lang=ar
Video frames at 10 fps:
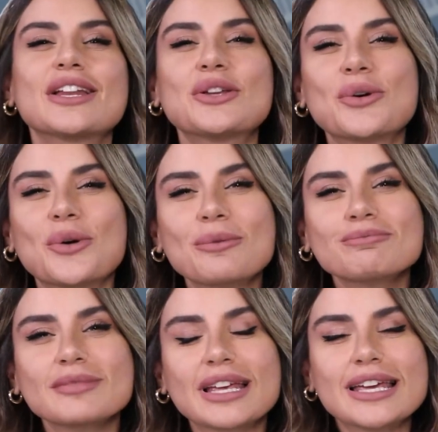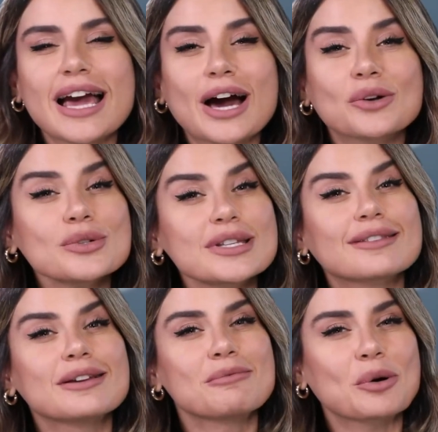لليوم هي عروسة
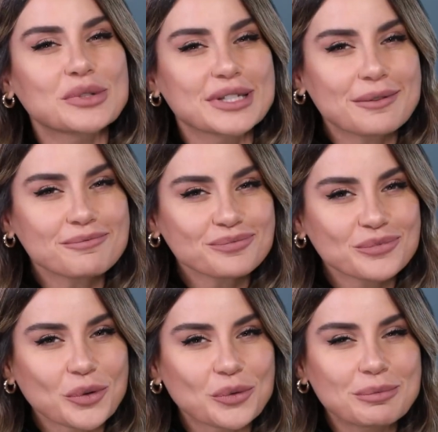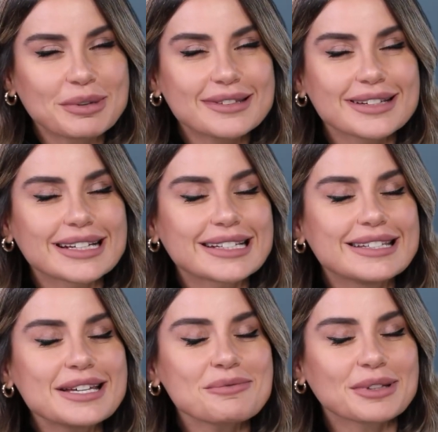الموسم والبنت اللي
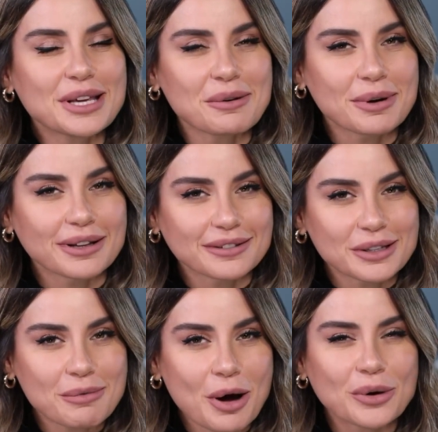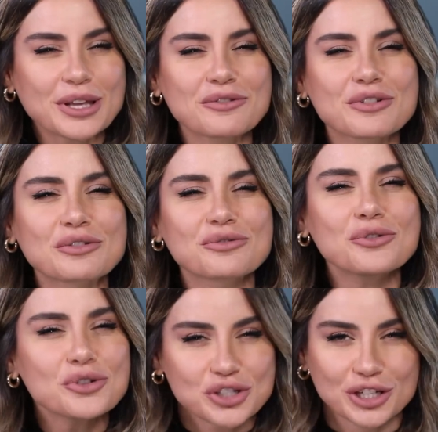كتير بتحب خطيبها وهي
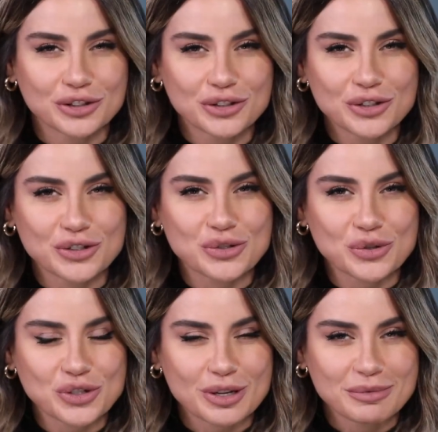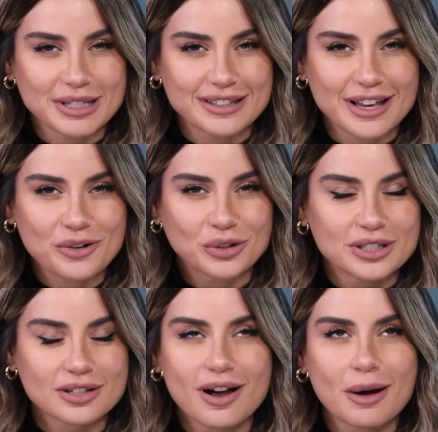فرفوشة السوشيال ميديا
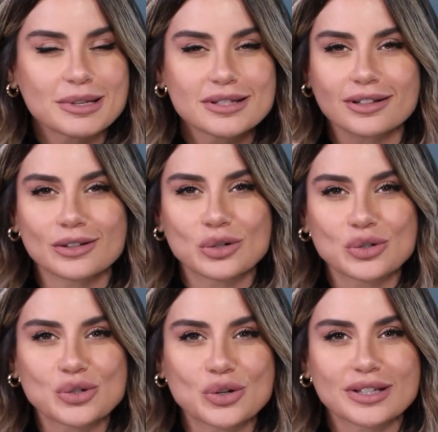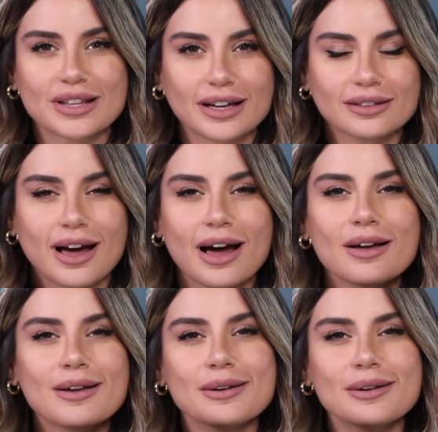واللي صراحه بس تحضروا الستوري تاعتها